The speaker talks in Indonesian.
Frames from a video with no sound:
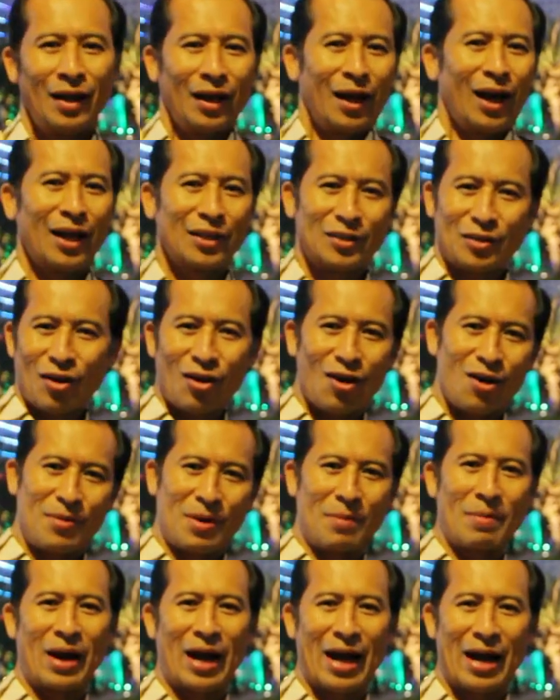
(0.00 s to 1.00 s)
Atau
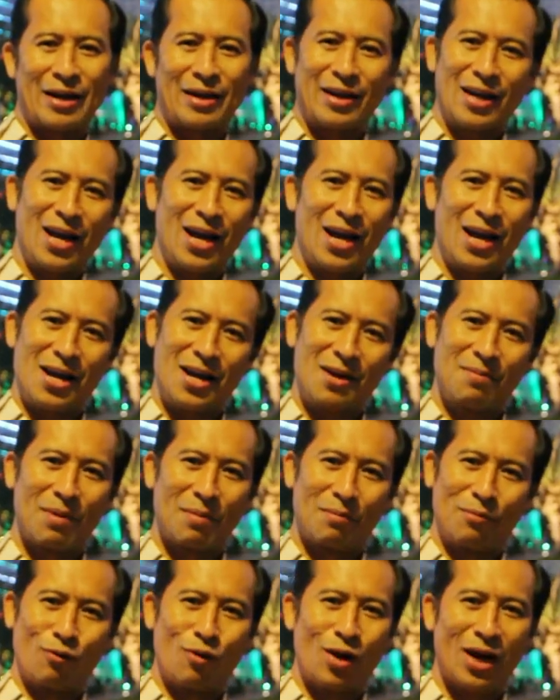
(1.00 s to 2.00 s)
memang Anda
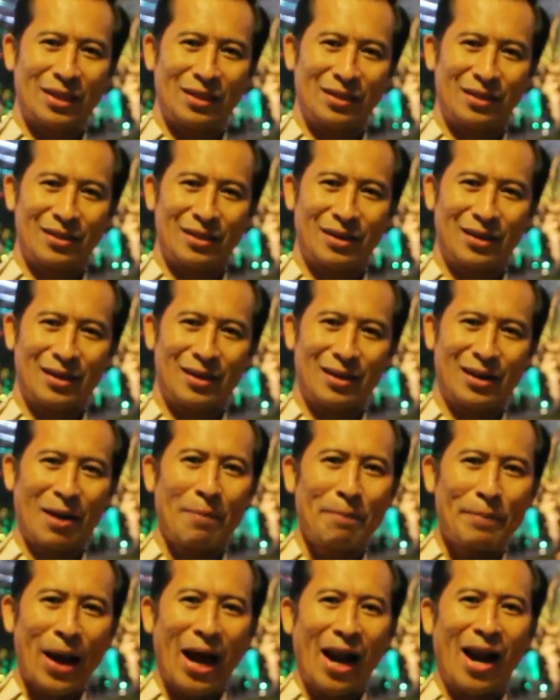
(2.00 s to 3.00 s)
membuat
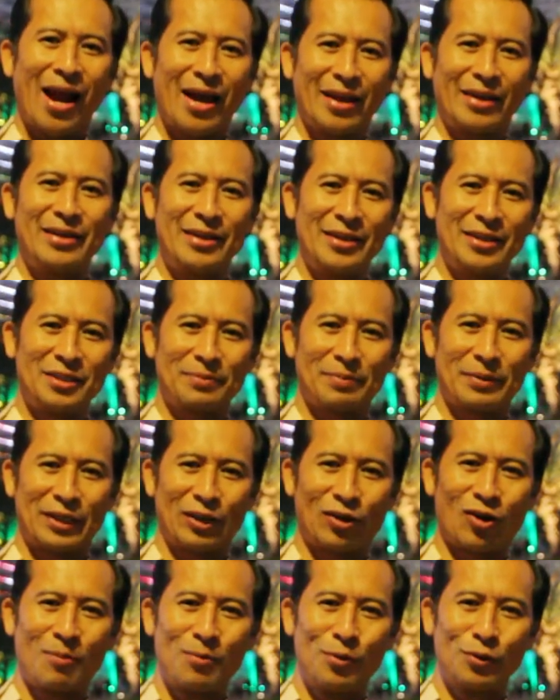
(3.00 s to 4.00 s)
kepala ini
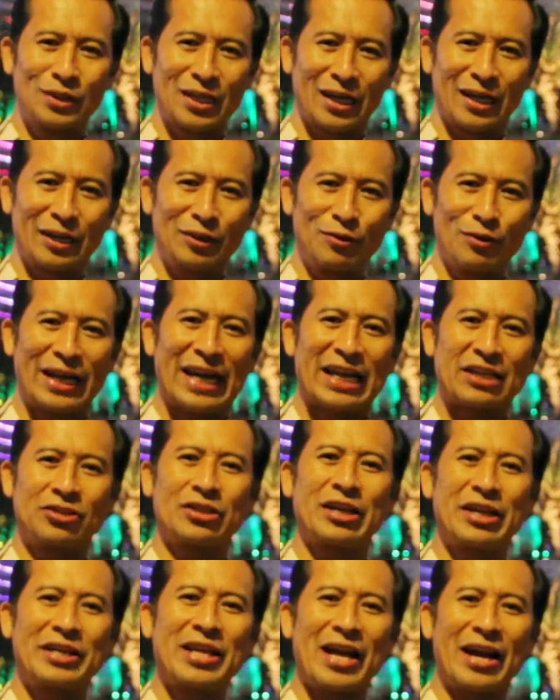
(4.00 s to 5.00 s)
seperti komputer gitu
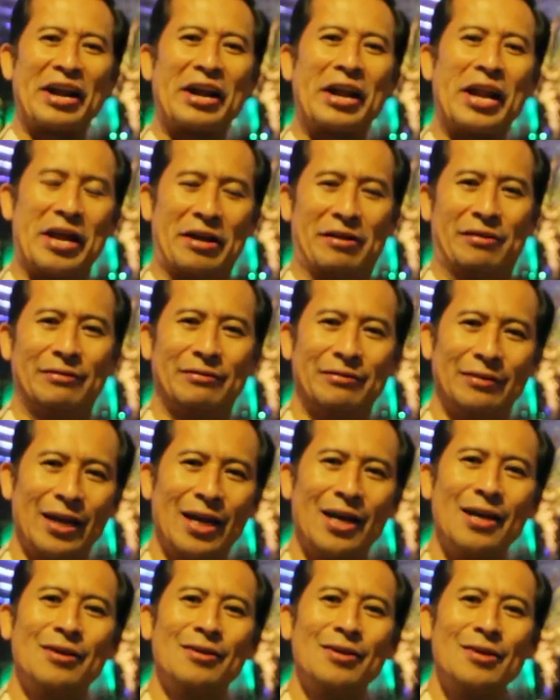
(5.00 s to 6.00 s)
casingnya gede gitu
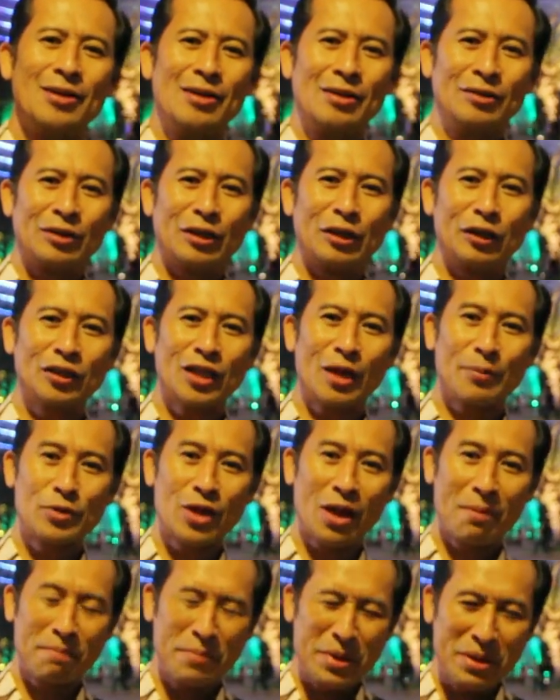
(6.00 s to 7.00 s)
ya. Jadi kita
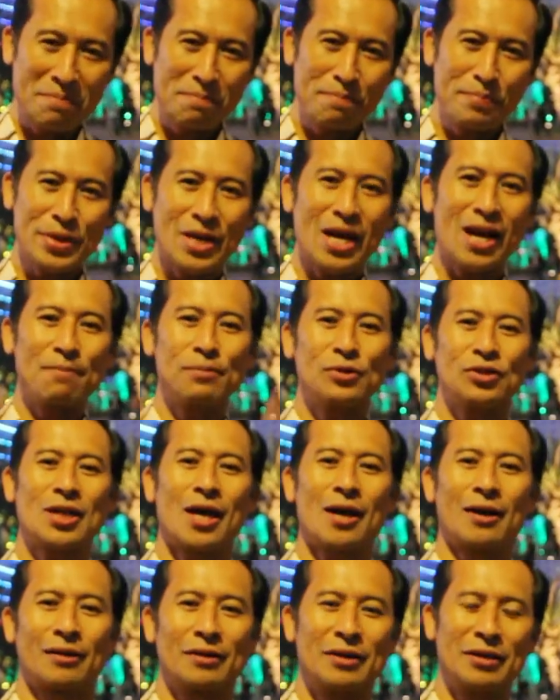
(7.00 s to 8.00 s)
punya mimpi yang
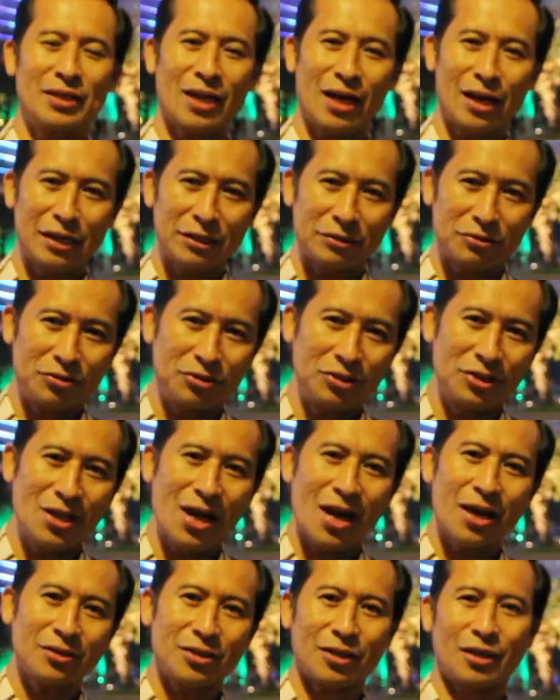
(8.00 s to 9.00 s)
besar, kita
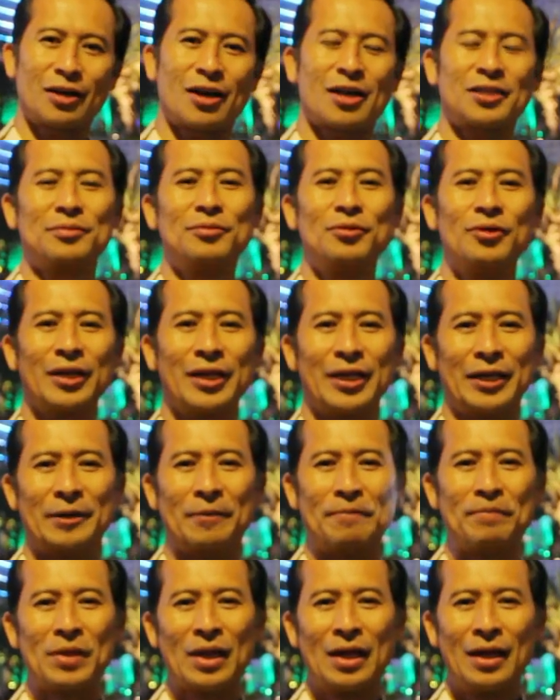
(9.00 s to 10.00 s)
kejar sekeras
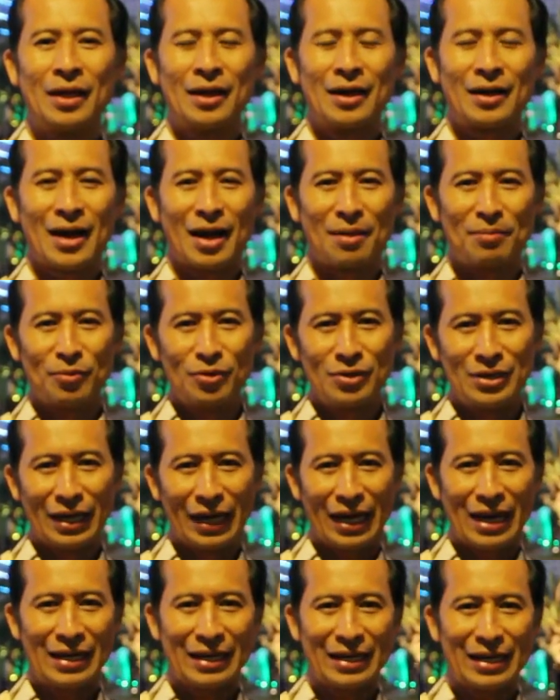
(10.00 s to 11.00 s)
mungkin. Namun
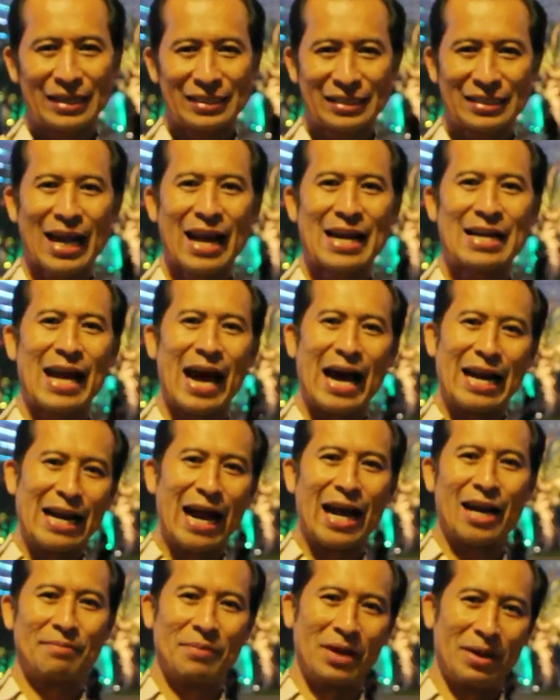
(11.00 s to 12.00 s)
dengan
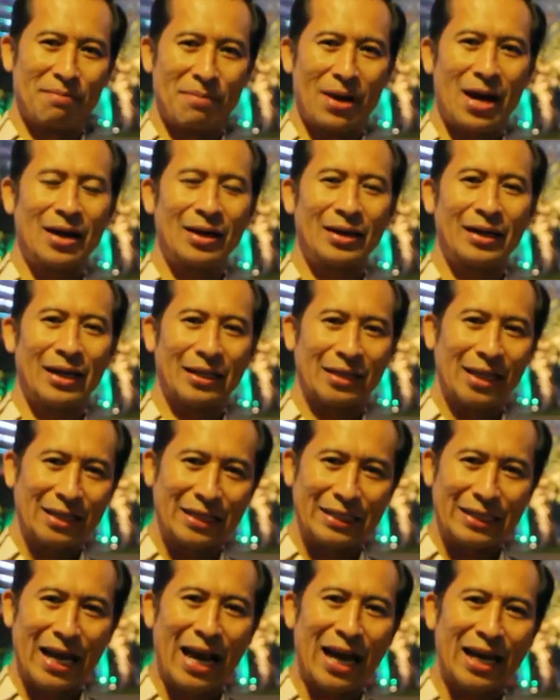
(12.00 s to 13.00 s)
kesadaran memang kita
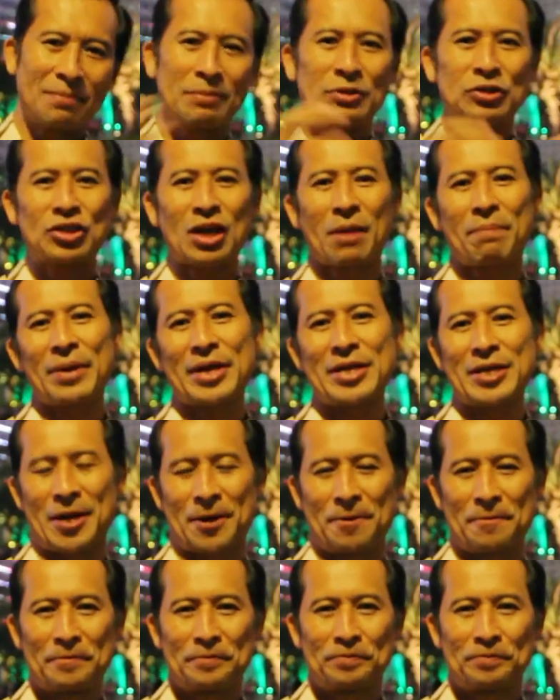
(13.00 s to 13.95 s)
tidak akan mencapainya.